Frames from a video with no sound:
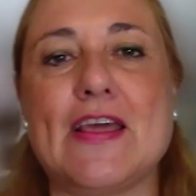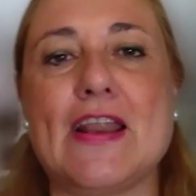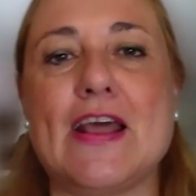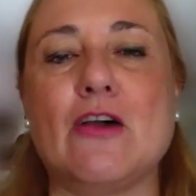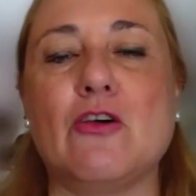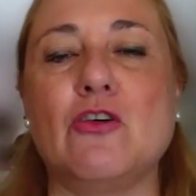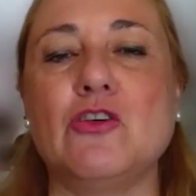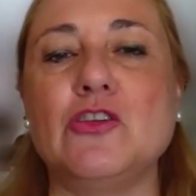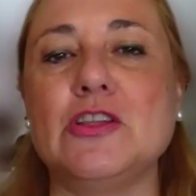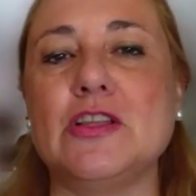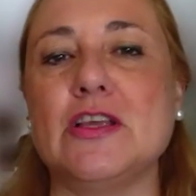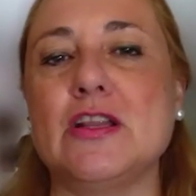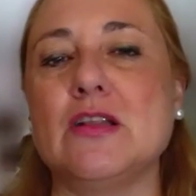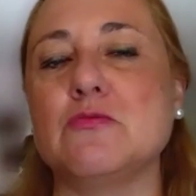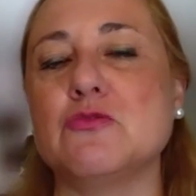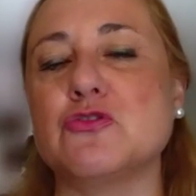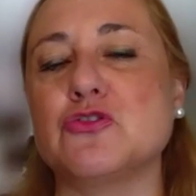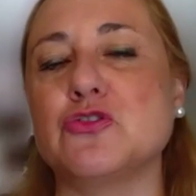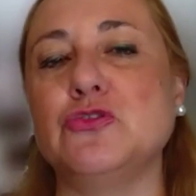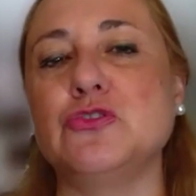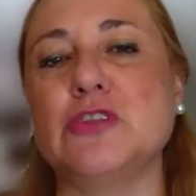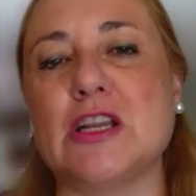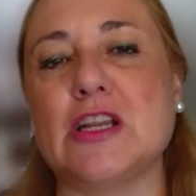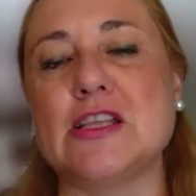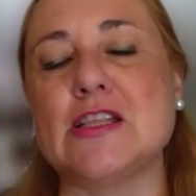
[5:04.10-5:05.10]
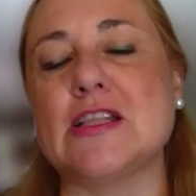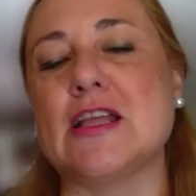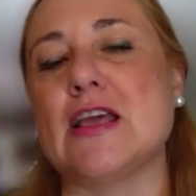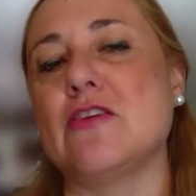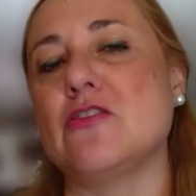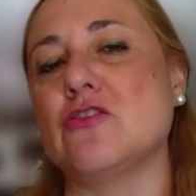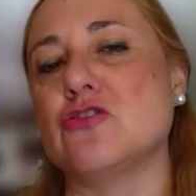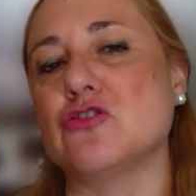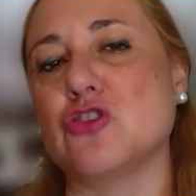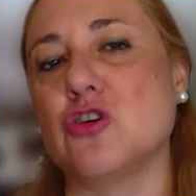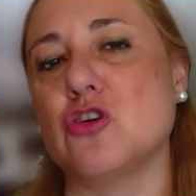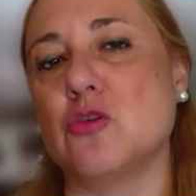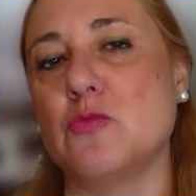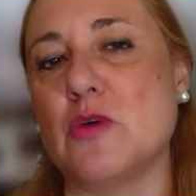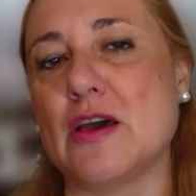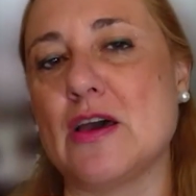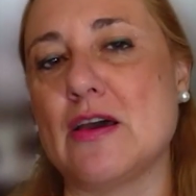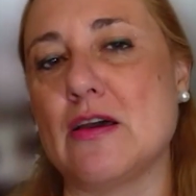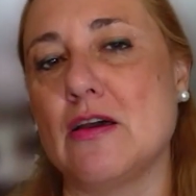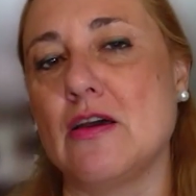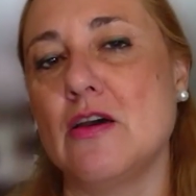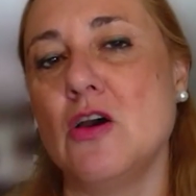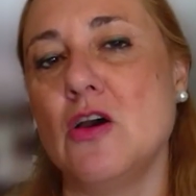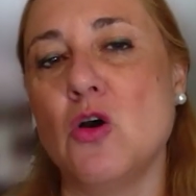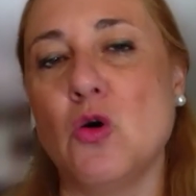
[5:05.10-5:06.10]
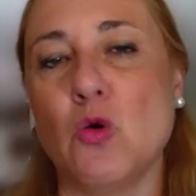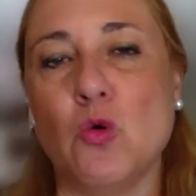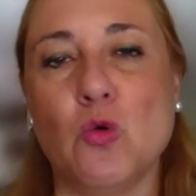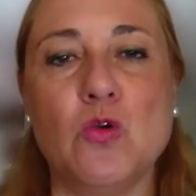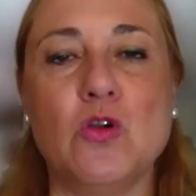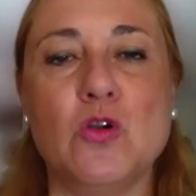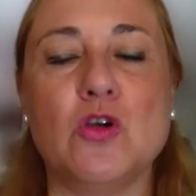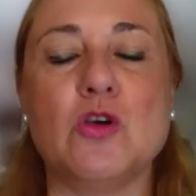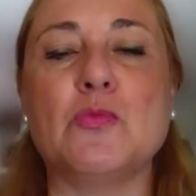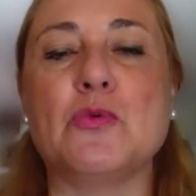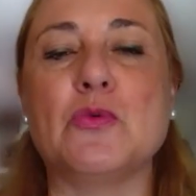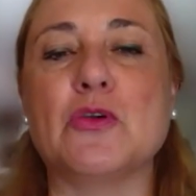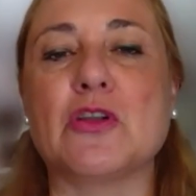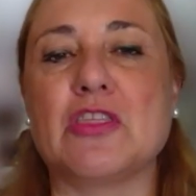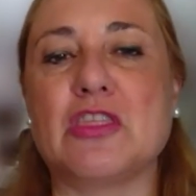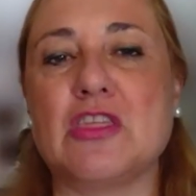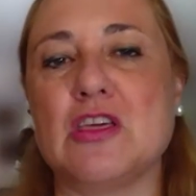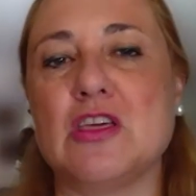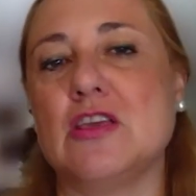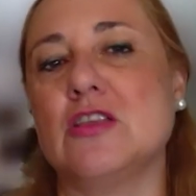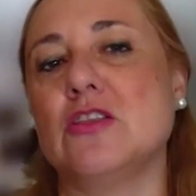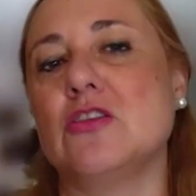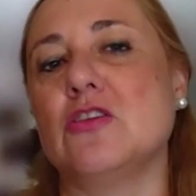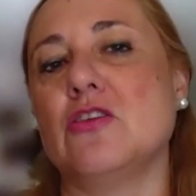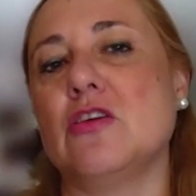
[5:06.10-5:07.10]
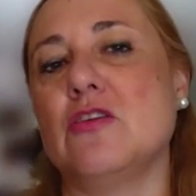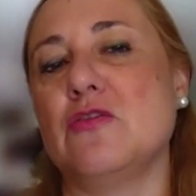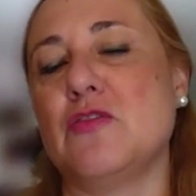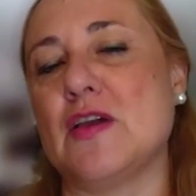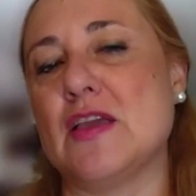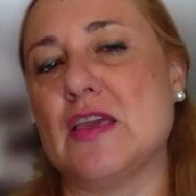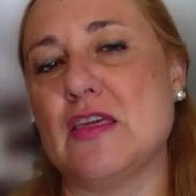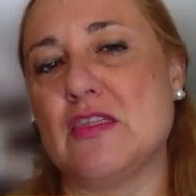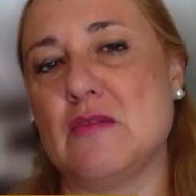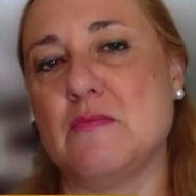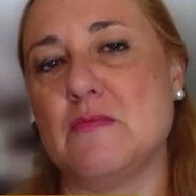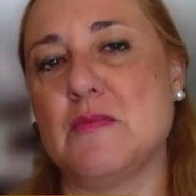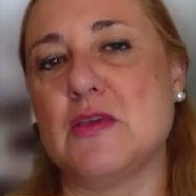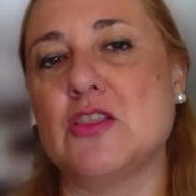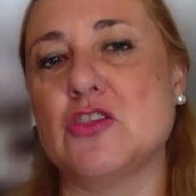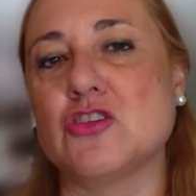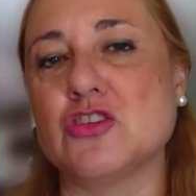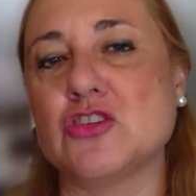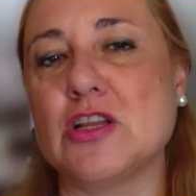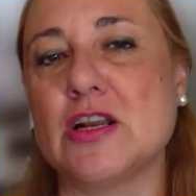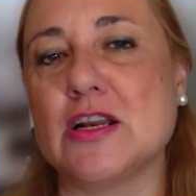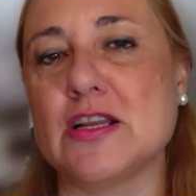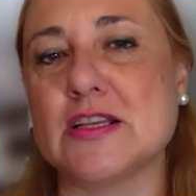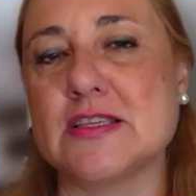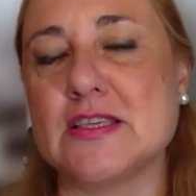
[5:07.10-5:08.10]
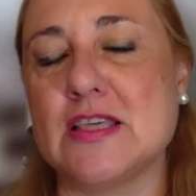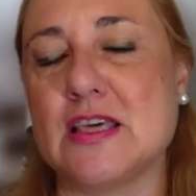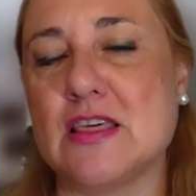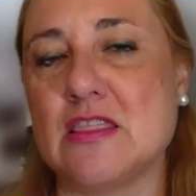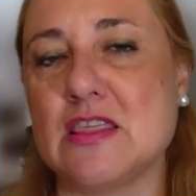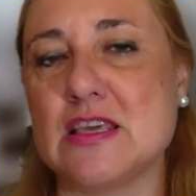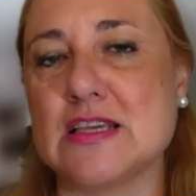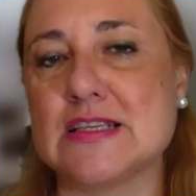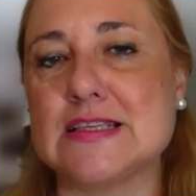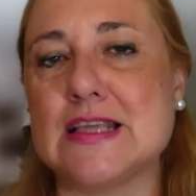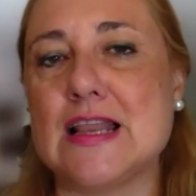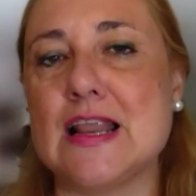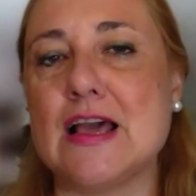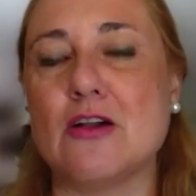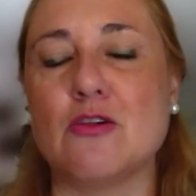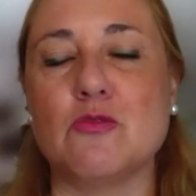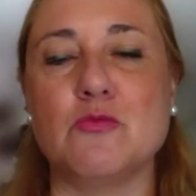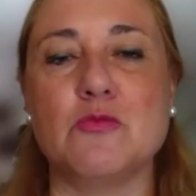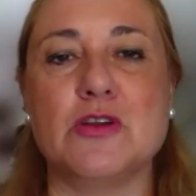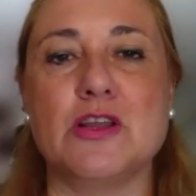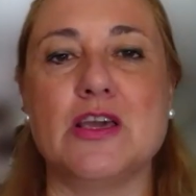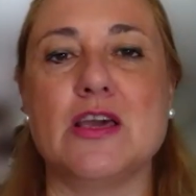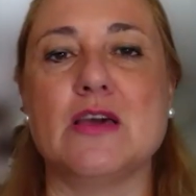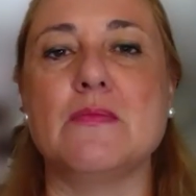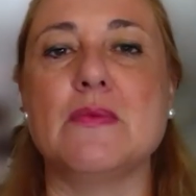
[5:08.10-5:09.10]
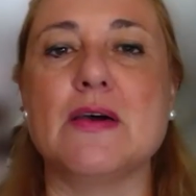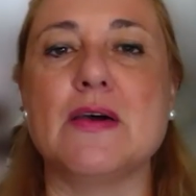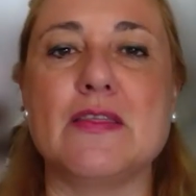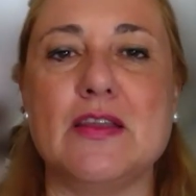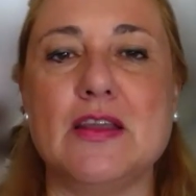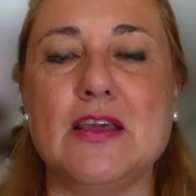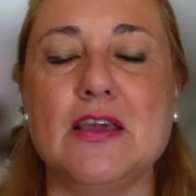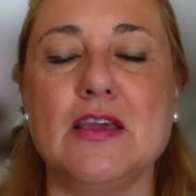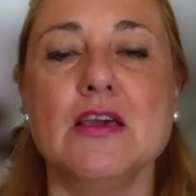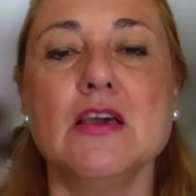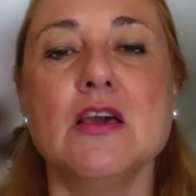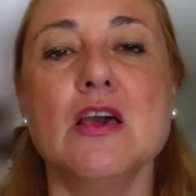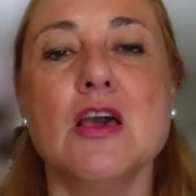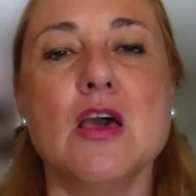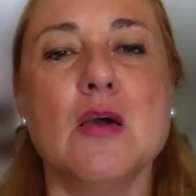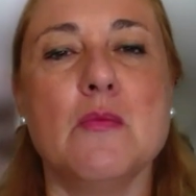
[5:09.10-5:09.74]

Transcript: de Aragón, tenemos un 32,1% de fallecimientos en residencias de la Comunidad de Madrid.